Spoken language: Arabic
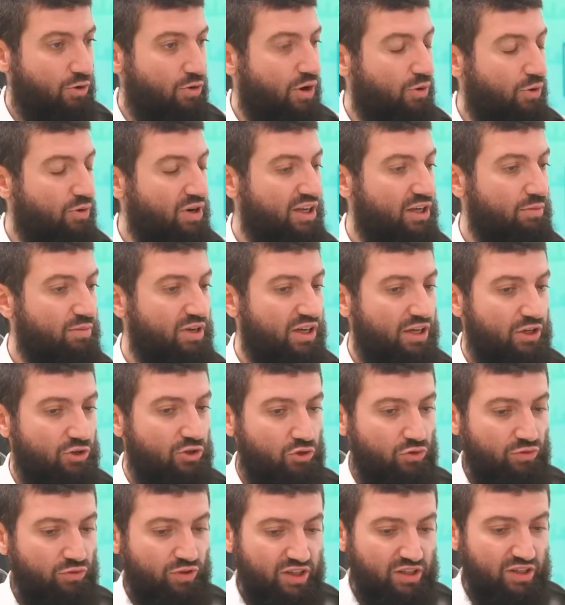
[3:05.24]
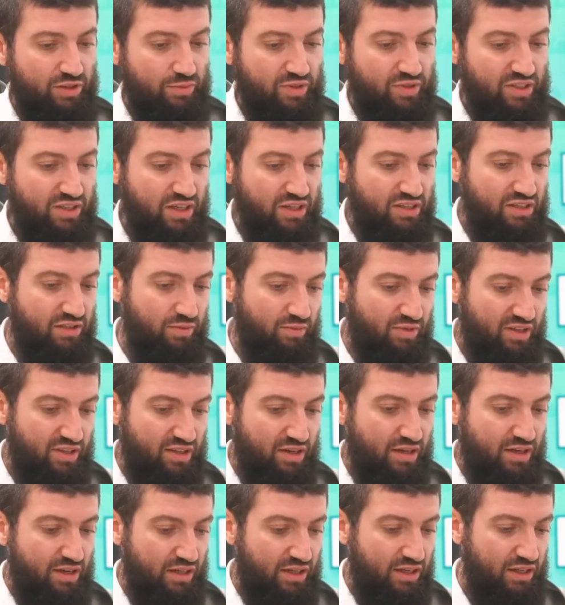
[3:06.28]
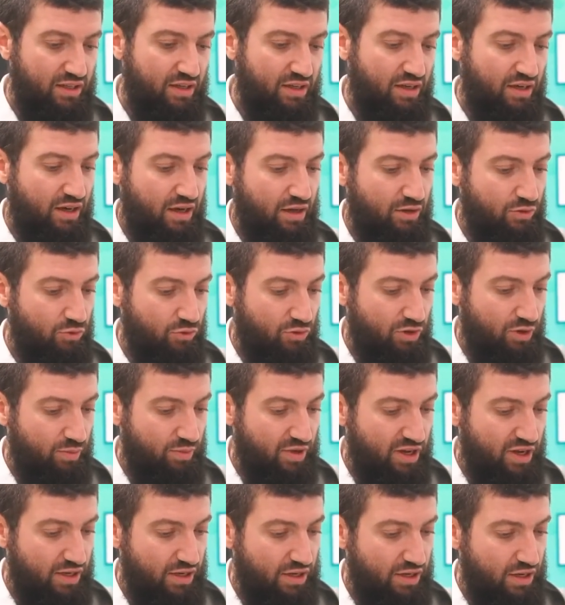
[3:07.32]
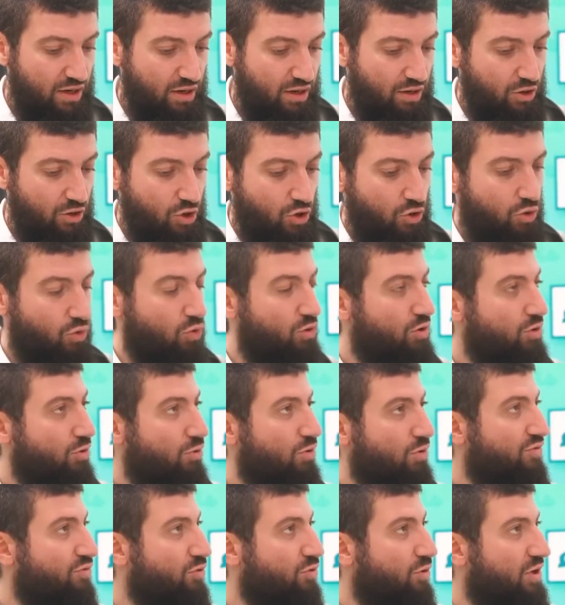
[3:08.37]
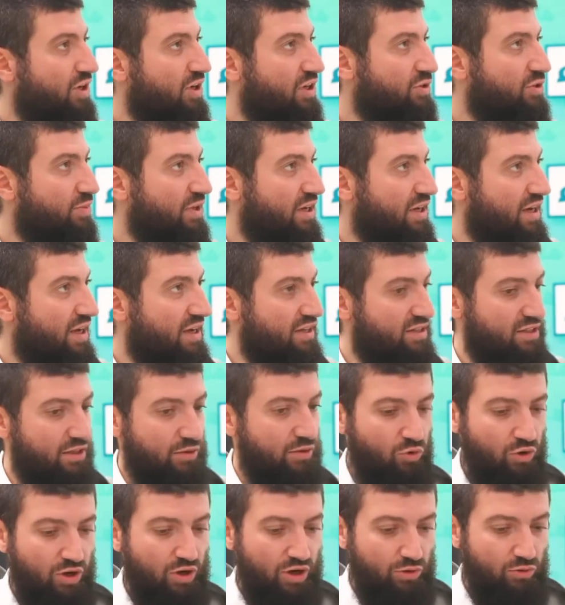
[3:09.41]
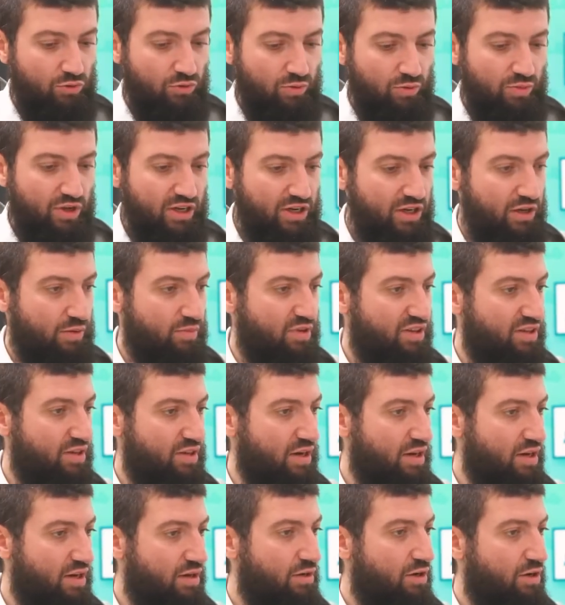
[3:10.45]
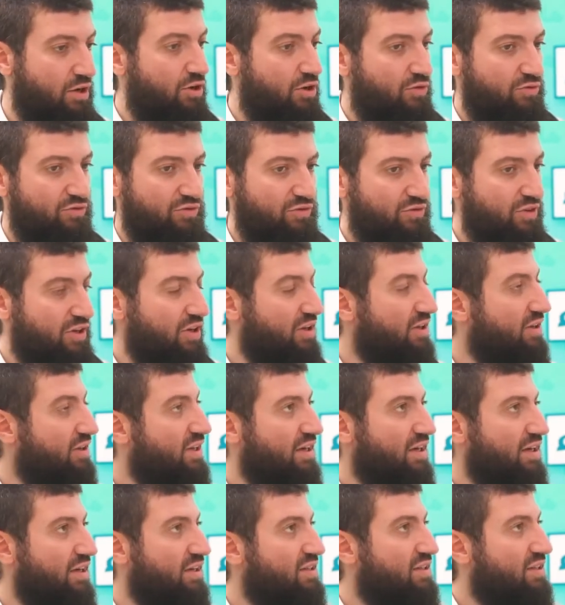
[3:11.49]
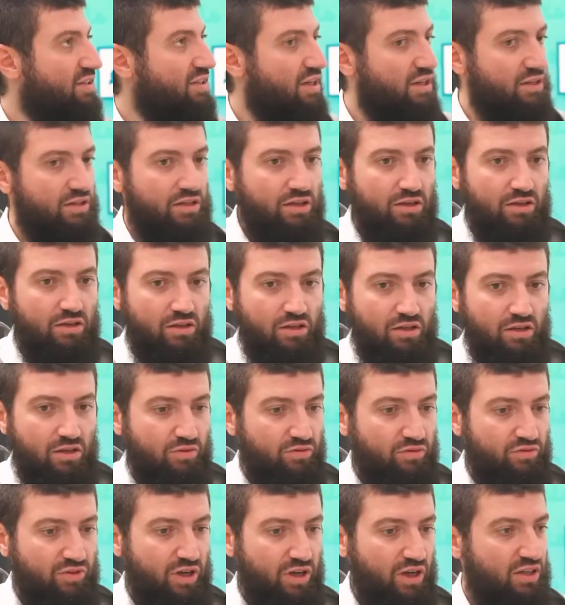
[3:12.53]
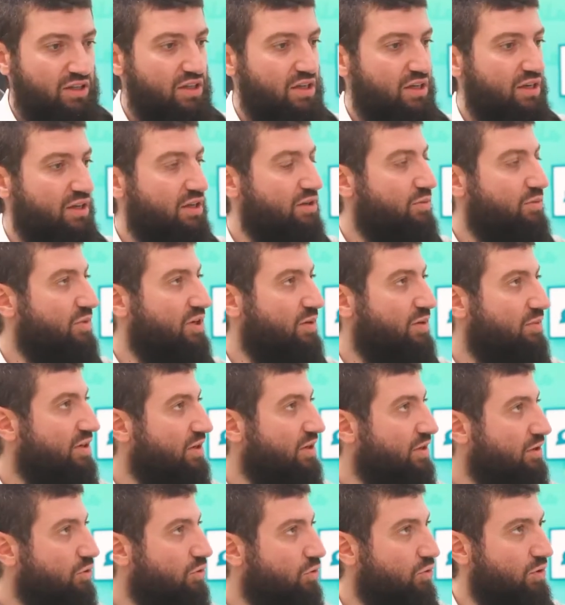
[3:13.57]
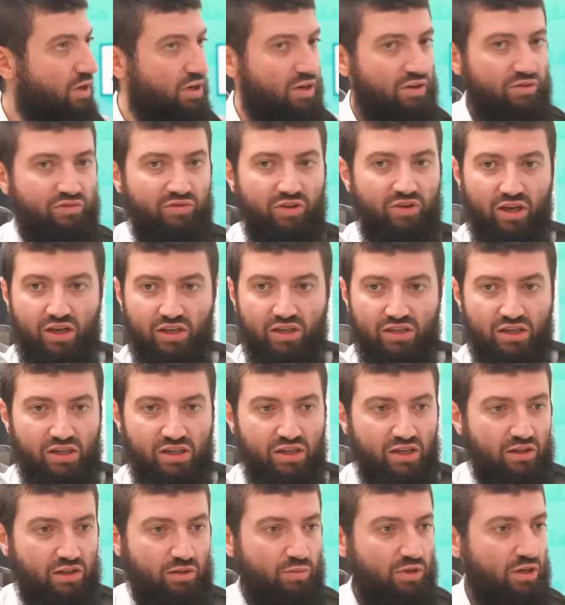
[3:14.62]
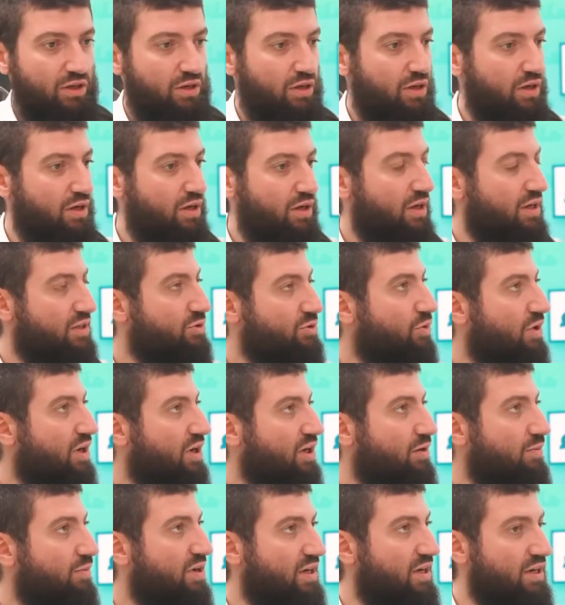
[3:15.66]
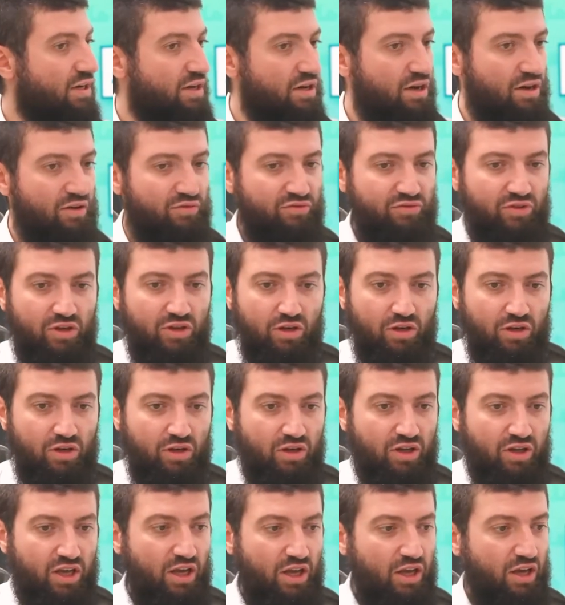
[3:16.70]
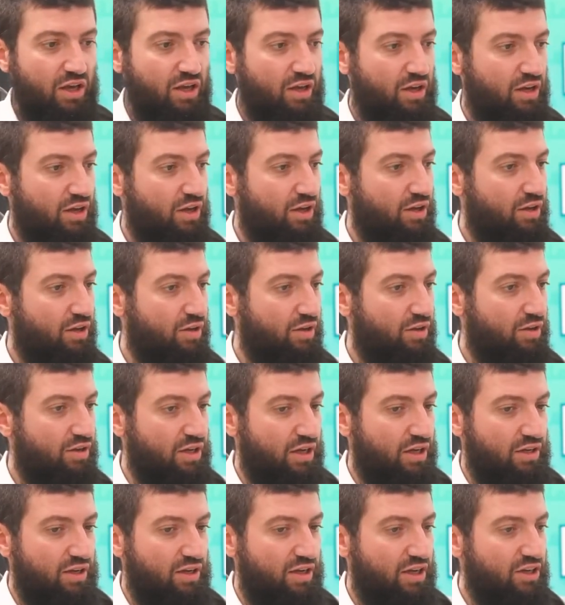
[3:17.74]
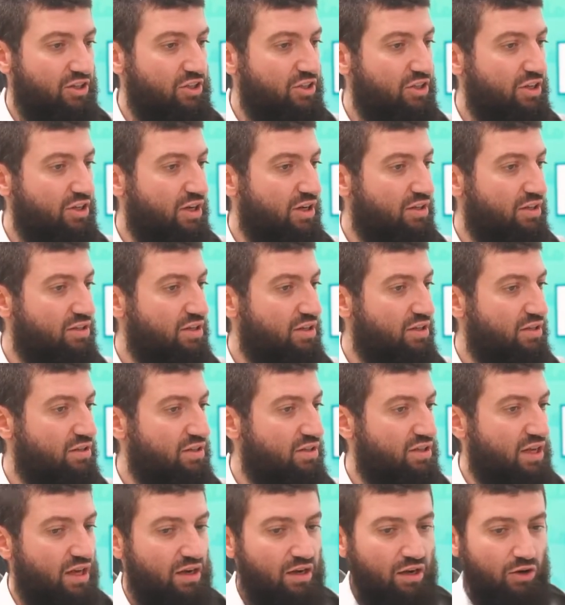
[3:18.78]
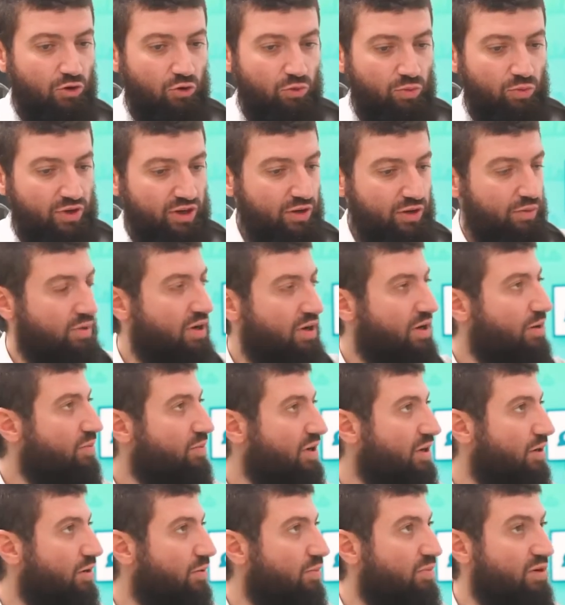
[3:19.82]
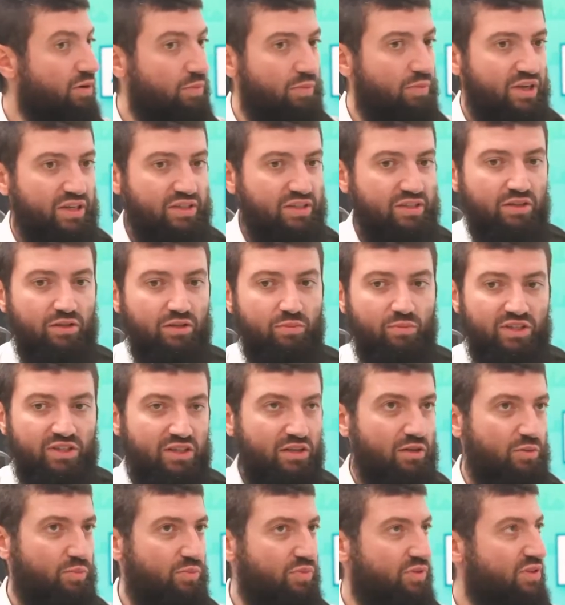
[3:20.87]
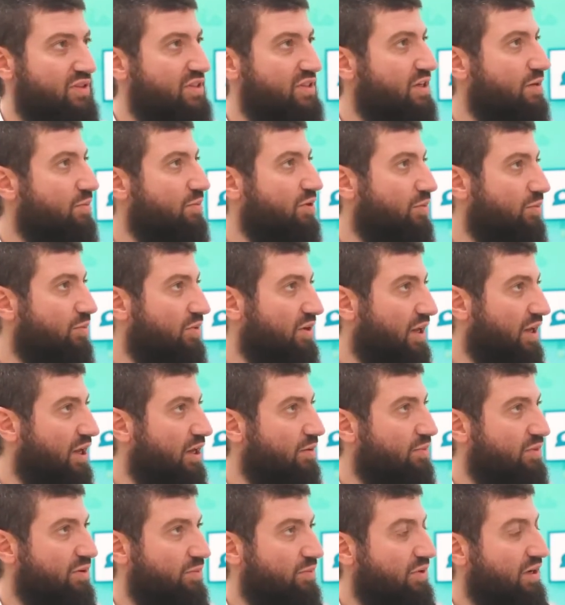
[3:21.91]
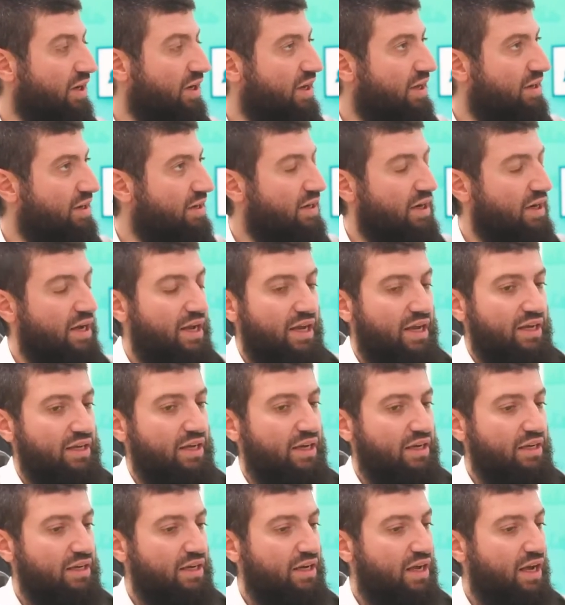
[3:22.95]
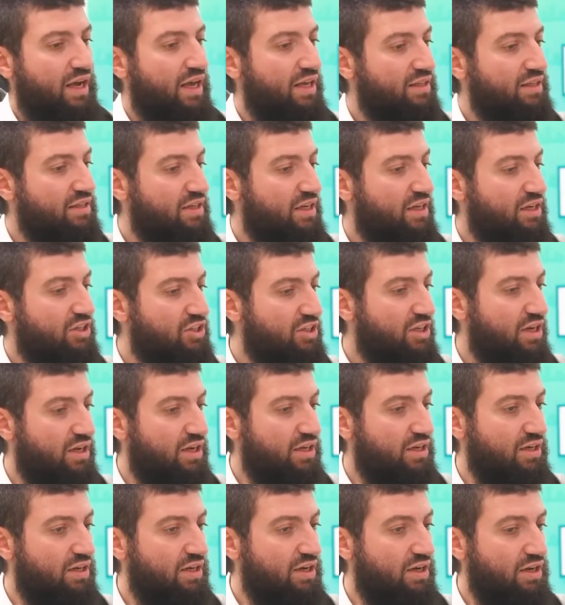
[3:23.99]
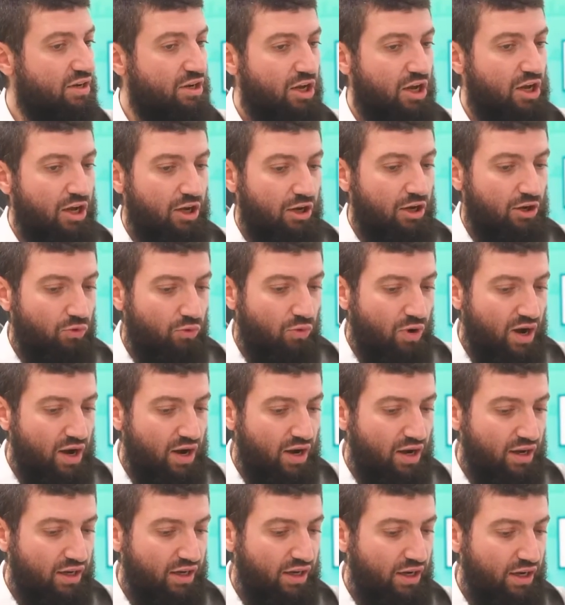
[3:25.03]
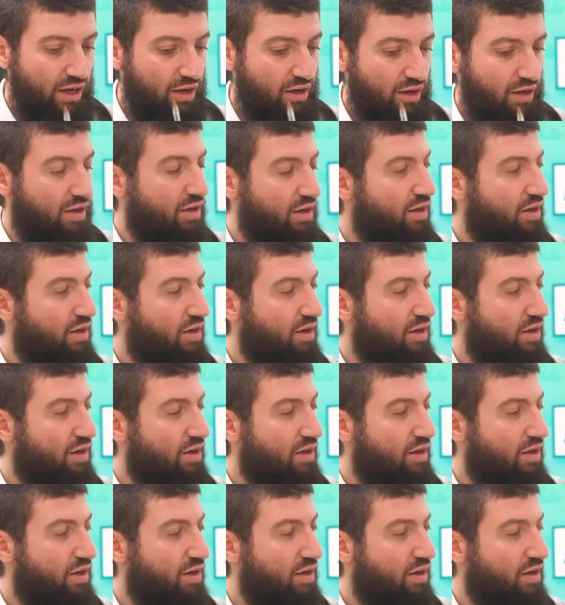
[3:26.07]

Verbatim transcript: ولكن ملي كتشوف حزب سياسي مثلا كيدير قانون الماليه وكيوافقوا عليه جميع الاحزاب وقانون الماليه مثلا في اطار اقتصاد يعني فيه اقتراض من البنك الدولي فيه اقتراض من الاسواق الماليه فيه آه، يعني اشياء تتعلق بالربا بالميسير مثلا بالتبغ بالخمر بالغار يعني هذه اشياء اللي الواقع